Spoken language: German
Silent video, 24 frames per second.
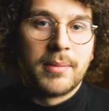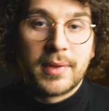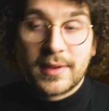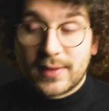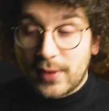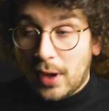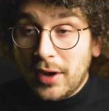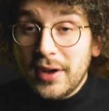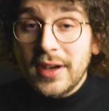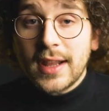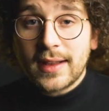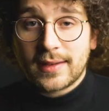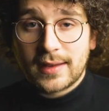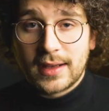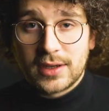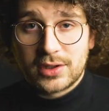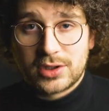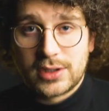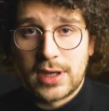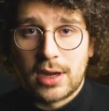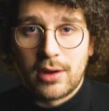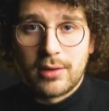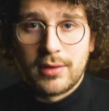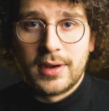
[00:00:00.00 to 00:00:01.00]
Besonders
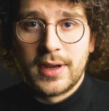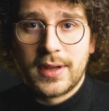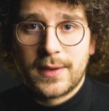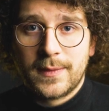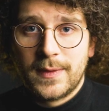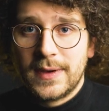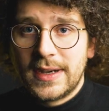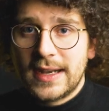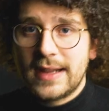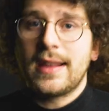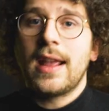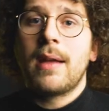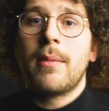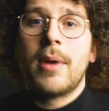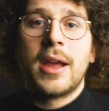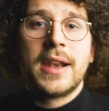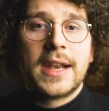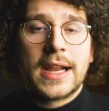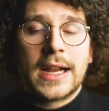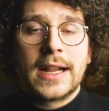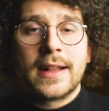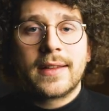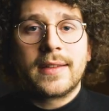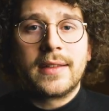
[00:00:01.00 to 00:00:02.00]
erstaunlich finde ich aber
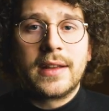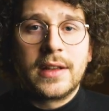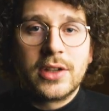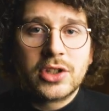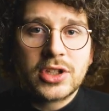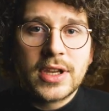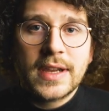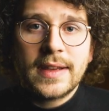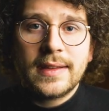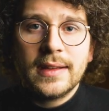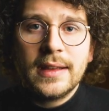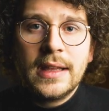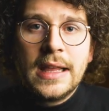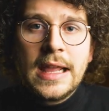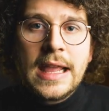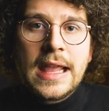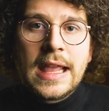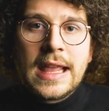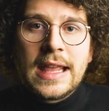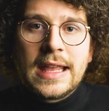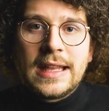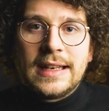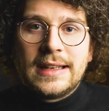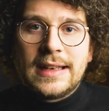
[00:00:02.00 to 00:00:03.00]
an der ganzen Geschichte,
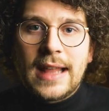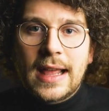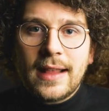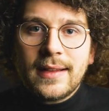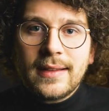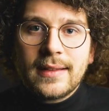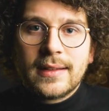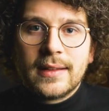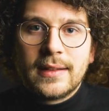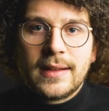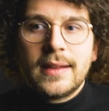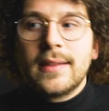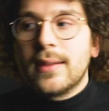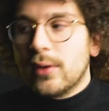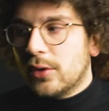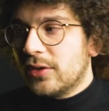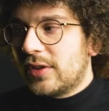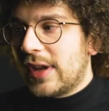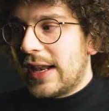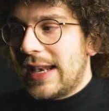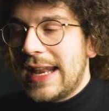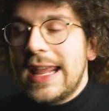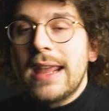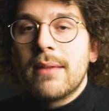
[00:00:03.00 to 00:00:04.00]
dass diese
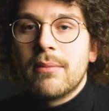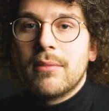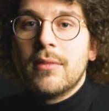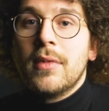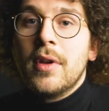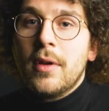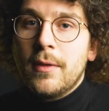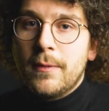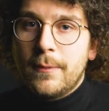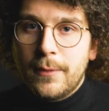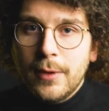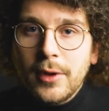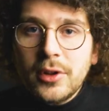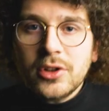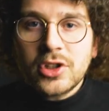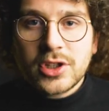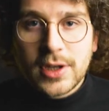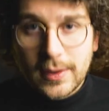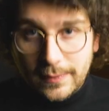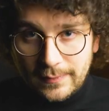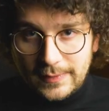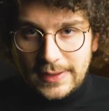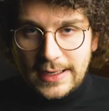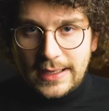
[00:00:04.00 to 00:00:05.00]
Unternehmen
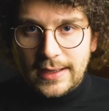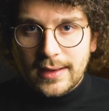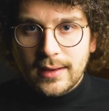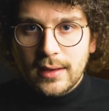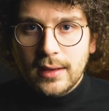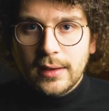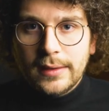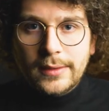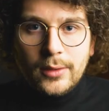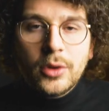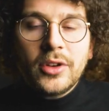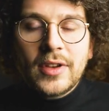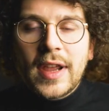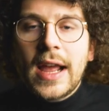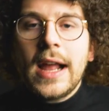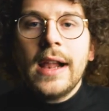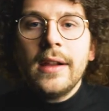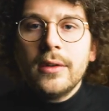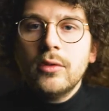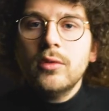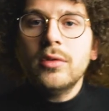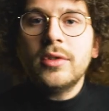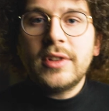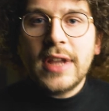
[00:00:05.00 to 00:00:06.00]
wirtschaftlich
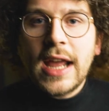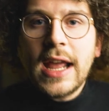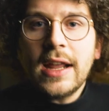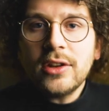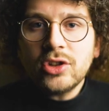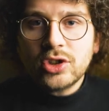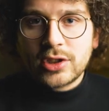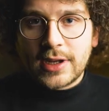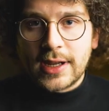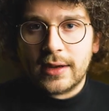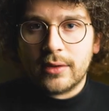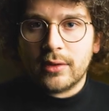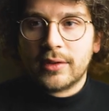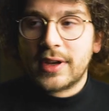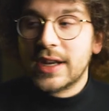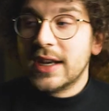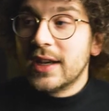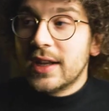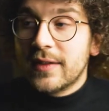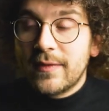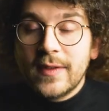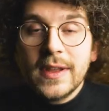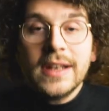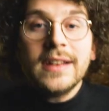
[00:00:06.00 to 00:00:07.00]
total gut dastehen und
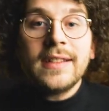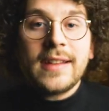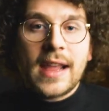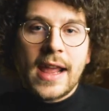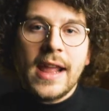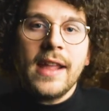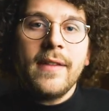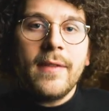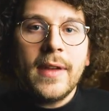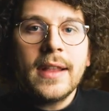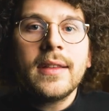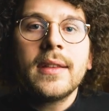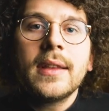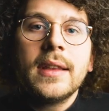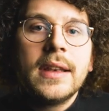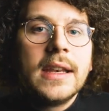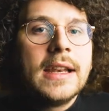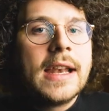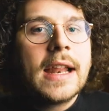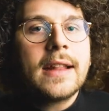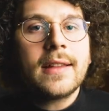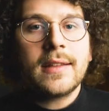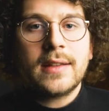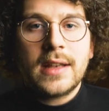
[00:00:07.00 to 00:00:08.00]
ihren Gewinn teilweise in
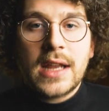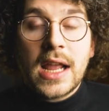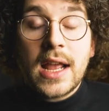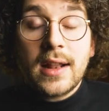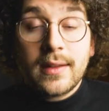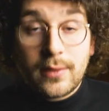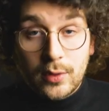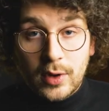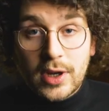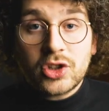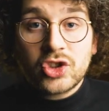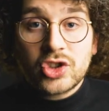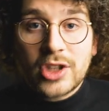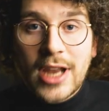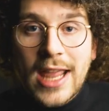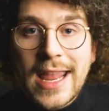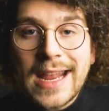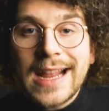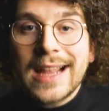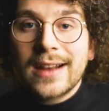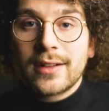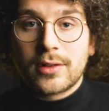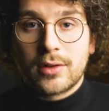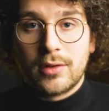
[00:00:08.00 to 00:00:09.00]
den letzten Jahren sogar
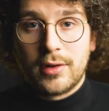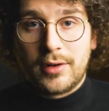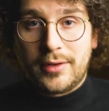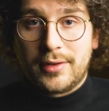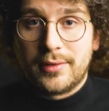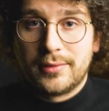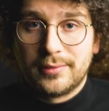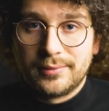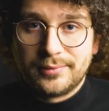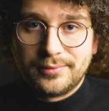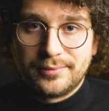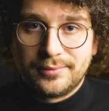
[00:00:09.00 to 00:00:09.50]
steigern konnten.